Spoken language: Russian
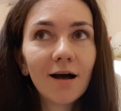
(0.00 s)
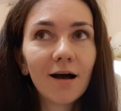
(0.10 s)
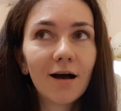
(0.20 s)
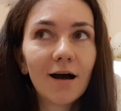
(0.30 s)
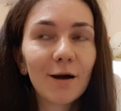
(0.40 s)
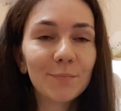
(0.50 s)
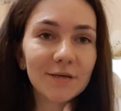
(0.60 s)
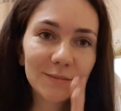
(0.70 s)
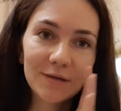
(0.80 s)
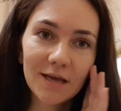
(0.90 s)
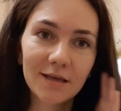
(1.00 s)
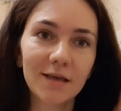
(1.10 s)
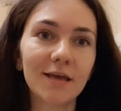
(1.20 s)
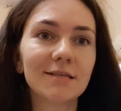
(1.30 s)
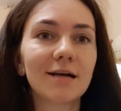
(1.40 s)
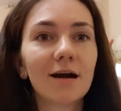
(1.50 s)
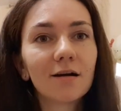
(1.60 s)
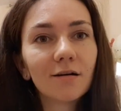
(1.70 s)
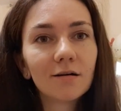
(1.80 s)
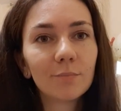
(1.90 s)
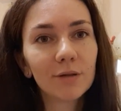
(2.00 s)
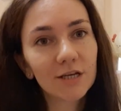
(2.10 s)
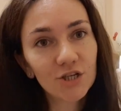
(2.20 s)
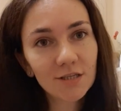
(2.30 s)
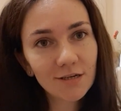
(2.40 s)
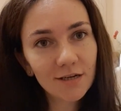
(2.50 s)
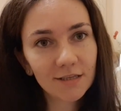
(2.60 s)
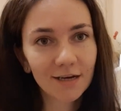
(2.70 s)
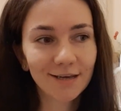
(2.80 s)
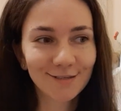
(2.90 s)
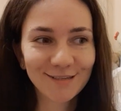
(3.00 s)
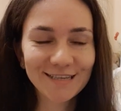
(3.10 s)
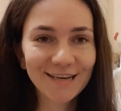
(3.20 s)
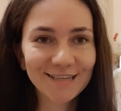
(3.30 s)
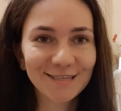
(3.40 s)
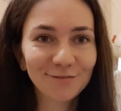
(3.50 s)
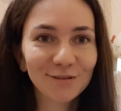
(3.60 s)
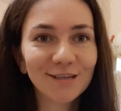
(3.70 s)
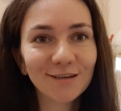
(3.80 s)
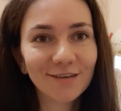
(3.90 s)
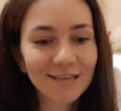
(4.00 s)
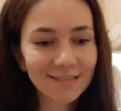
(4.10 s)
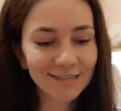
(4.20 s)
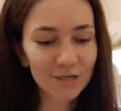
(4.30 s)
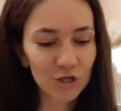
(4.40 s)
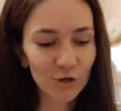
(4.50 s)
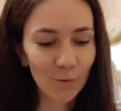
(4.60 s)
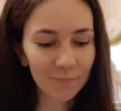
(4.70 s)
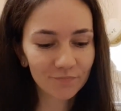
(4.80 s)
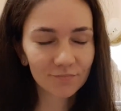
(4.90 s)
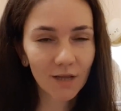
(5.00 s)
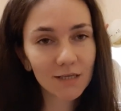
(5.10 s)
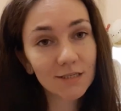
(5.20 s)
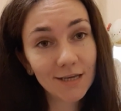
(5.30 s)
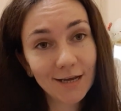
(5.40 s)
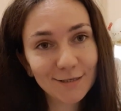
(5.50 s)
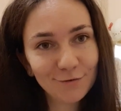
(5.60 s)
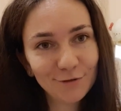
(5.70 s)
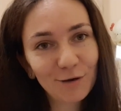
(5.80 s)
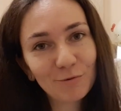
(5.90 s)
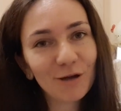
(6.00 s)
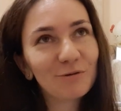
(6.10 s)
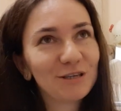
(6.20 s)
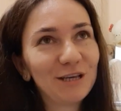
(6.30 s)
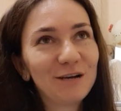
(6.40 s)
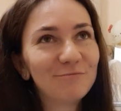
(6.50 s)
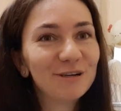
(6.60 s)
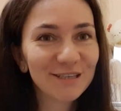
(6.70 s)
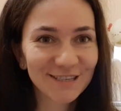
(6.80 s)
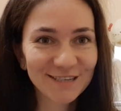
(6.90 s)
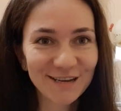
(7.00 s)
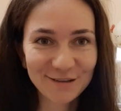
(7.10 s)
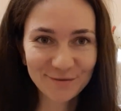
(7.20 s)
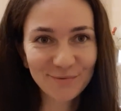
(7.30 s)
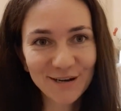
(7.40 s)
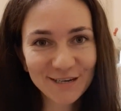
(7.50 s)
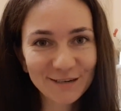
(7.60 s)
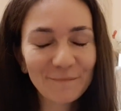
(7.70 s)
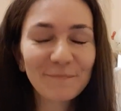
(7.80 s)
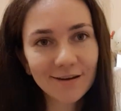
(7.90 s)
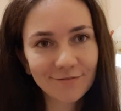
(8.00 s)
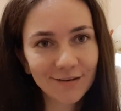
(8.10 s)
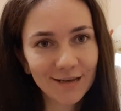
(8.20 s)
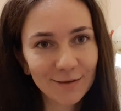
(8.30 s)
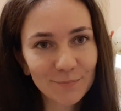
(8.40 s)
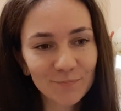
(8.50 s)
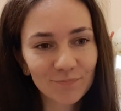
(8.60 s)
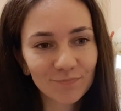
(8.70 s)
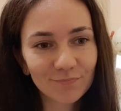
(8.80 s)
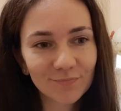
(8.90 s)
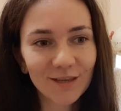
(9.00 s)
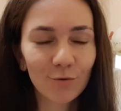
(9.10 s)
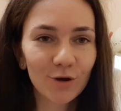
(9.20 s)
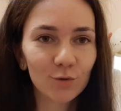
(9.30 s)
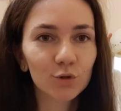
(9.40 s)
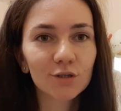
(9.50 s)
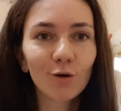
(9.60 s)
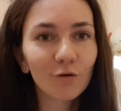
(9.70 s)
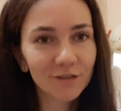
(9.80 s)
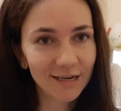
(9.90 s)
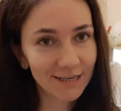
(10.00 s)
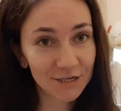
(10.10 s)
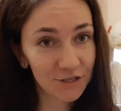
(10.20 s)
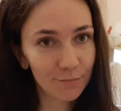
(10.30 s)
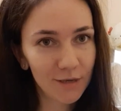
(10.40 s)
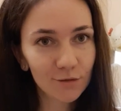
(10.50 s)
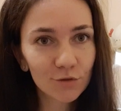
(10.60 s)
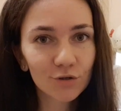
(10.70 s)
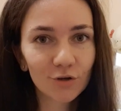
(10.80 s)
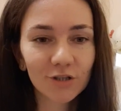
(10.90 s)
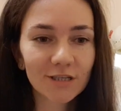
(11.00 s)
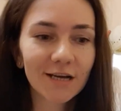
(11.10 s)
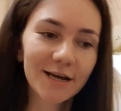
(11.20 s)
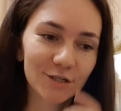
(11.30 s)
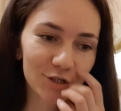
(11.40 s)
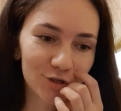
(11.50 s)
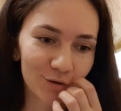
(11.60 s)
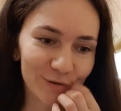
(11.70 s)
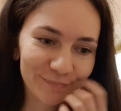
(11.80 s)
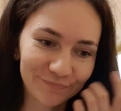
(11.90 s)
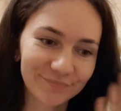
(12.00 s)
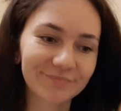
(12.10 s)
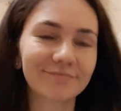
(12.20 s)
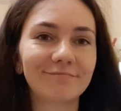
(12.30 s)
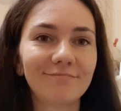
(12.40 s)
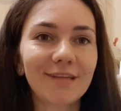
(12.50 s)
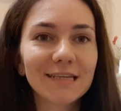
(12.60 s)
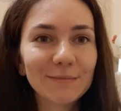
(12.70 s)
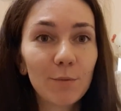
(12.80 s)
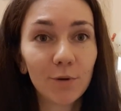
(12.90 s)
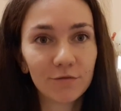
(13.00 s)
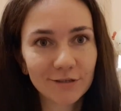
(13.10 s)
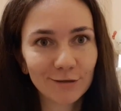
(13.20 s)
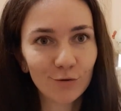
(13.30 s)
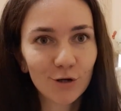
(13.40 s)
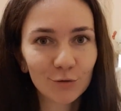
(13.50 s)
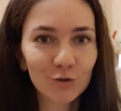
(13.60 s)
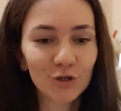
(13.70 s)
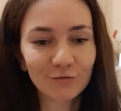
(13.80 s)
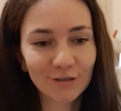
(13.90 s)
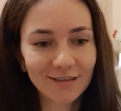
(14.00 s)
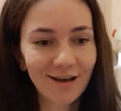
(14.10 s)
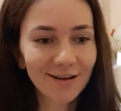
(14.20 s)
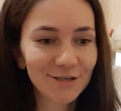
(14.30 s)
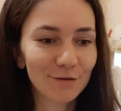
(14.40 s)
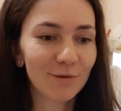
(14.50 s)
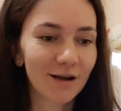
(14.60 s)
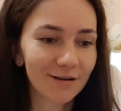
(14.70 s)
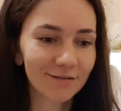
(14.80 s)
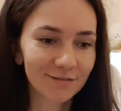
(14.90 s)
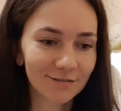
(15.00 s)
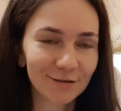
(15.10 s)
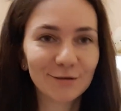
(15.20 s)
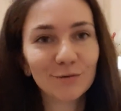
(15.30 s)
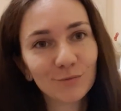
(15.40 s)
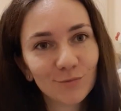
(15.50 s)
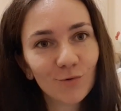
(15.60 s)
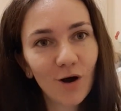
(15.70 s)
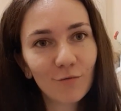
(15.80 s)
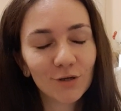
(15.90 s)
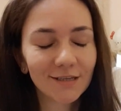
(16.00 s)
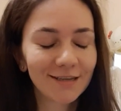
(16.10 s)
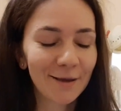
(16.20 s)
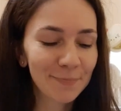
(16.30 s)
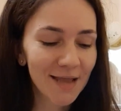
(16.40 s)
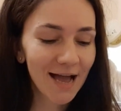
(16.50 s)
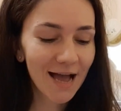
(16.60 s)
А, изменения есть как положительные, так есть и негативные. Давайте начнем с негативных, потому что их будет, к сожалению, больше. Первый такой условный, конечно, минус. Кто-то скажет, что тебе повезло, лучше вот так, чем как э, у кого-то, да.